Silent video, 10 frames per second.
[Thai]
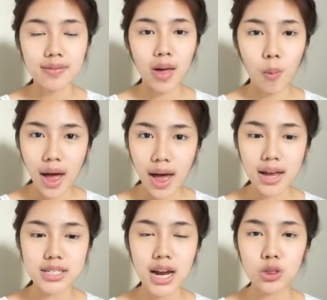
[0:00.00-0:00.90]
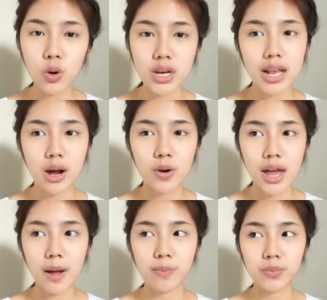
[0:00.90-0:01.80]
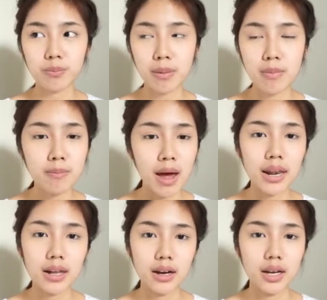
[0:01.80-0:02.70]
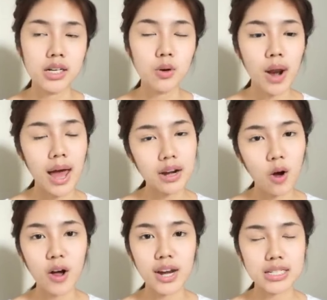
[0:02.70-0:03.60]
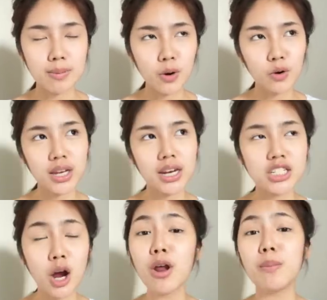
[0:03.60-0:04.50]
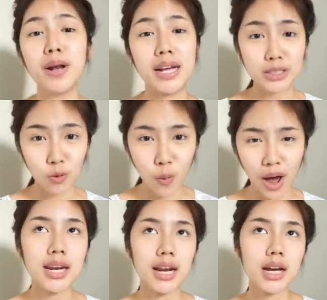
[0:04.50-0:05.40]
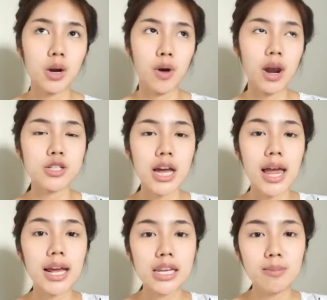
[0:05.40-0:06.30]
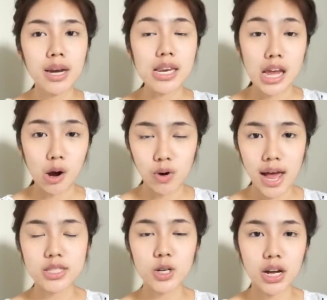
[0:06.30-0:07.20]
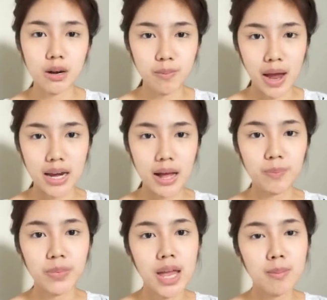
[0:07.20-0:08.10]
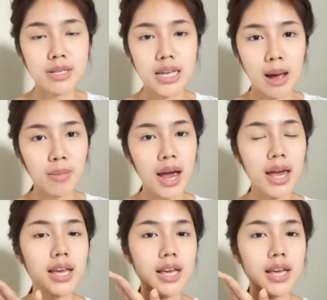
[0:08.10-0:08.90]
แต่ว่าใช้ตัวนี้แล้วเนี่ยมันไม่มันเลย คือเวลานอนเนี่ยชีเป็นคนที่ชอบนอนพลิกตัวเนี่ยถ้าเกิดว่าเราใช้อะไรที่มันเหนียวหน้าจนเกินไปเนี่ยมันจะทำให้